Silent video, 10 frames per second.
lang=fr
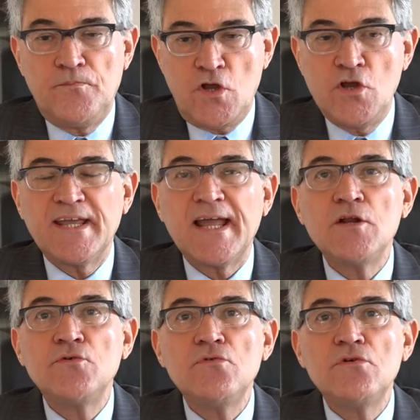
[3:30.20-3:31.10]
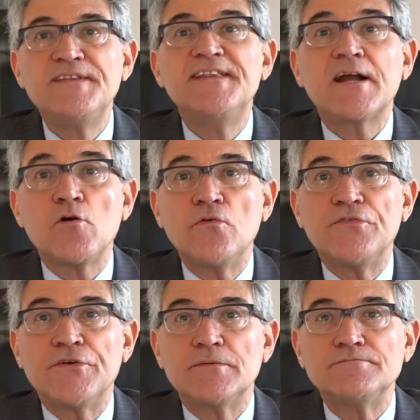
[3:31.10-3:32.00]
un calcul
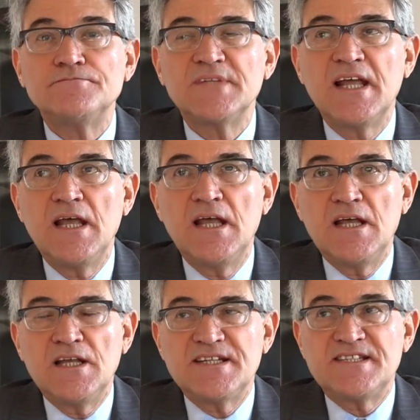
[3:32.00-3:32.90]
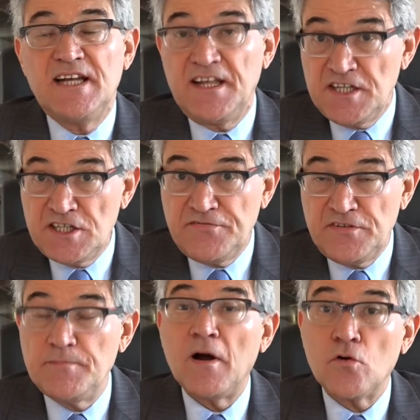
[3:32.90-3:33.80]
d'acompte. C'est la
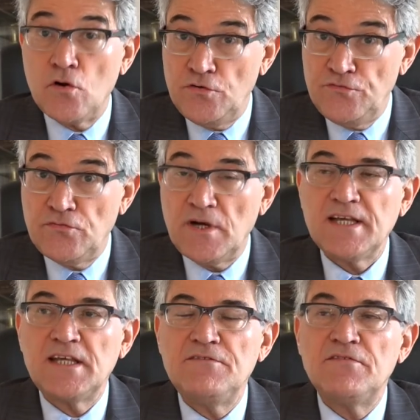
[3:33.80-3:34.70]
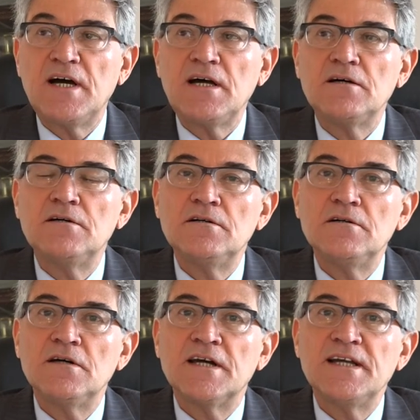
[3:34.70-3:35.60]
DGFIP, encore une fois, qui va
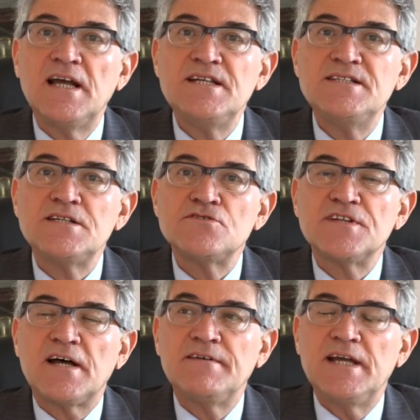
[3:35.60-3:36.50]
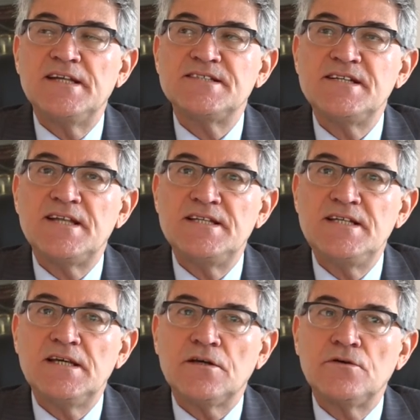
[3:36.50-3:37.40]
euh, réaliser ce travail.
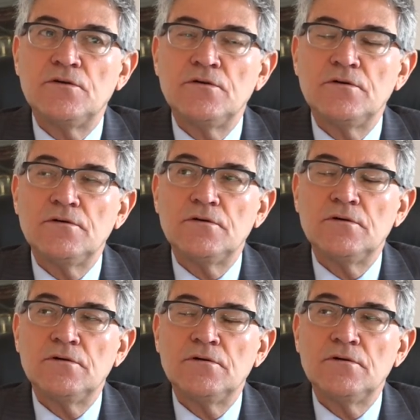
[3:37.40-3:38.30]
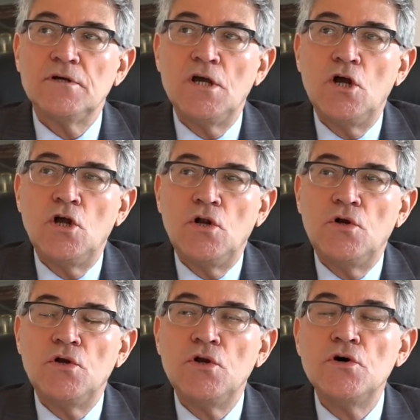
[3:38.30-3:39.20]
C'est-à-dire que euh,
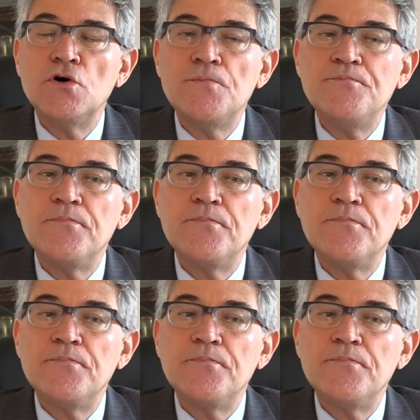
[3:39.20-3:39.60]
le,